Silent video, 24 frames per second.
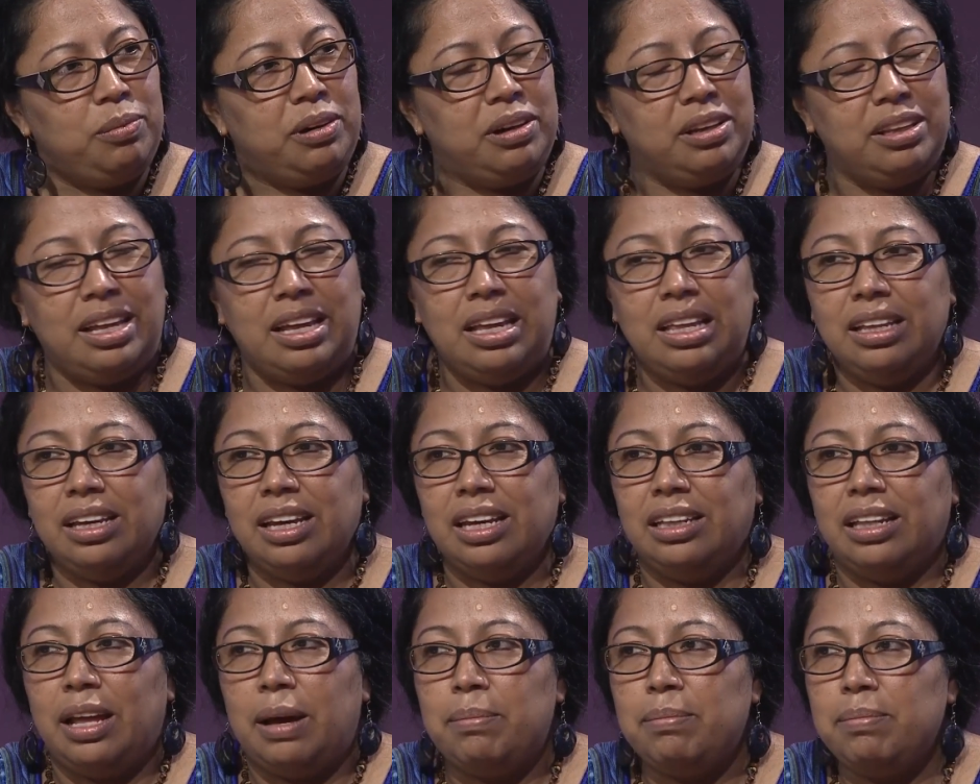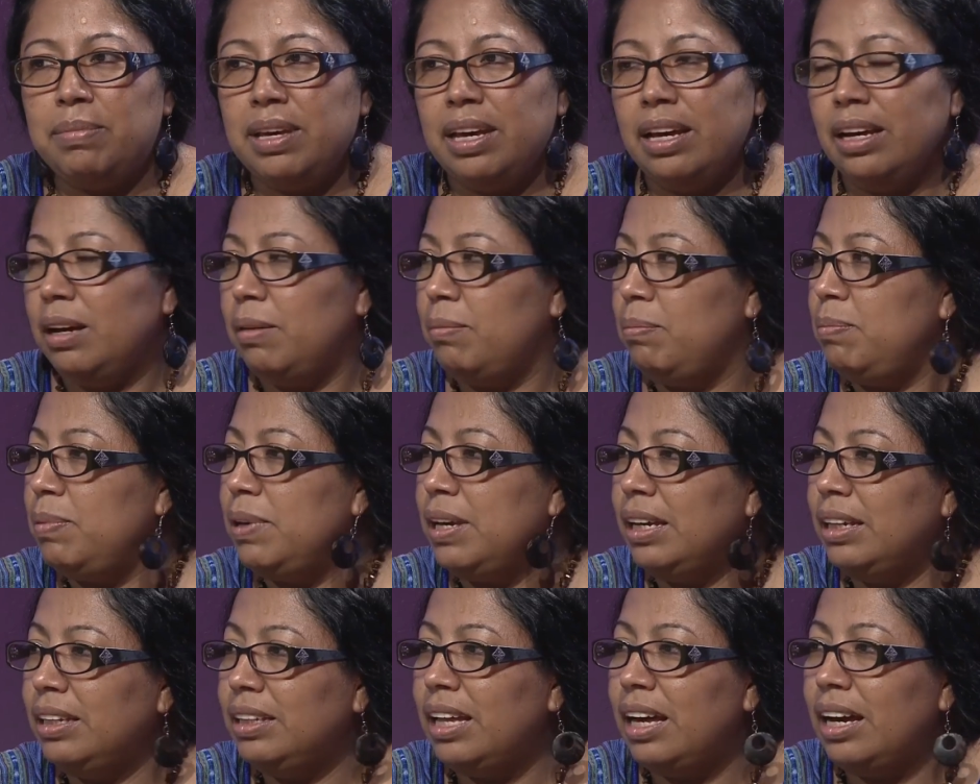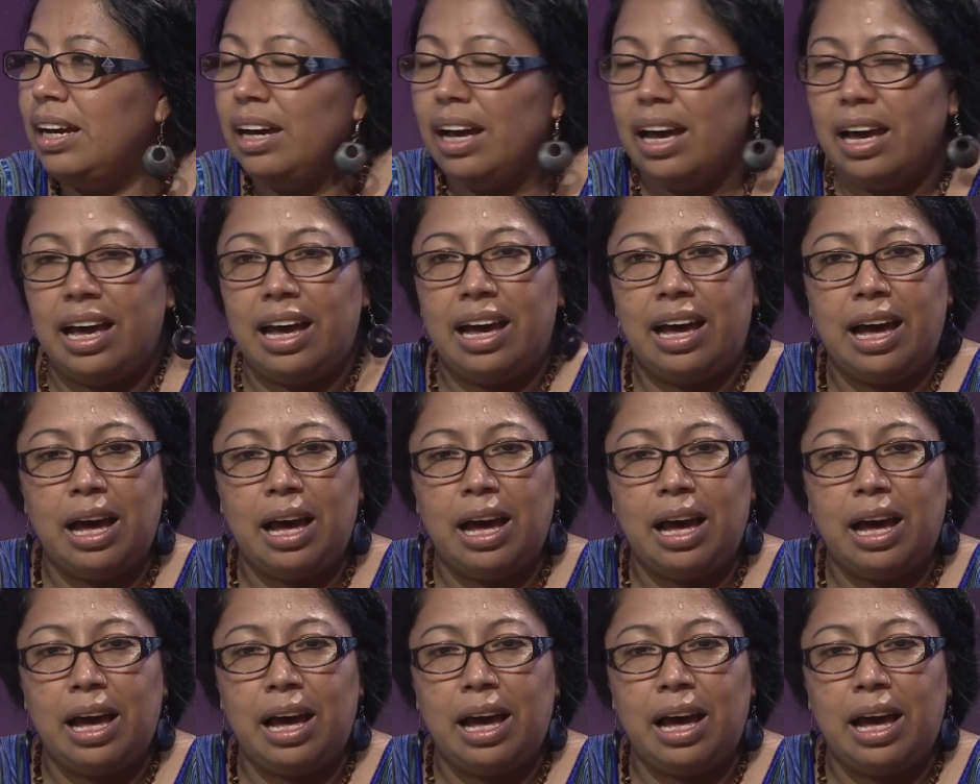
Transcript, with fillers: ¿verdad?, que también empiezan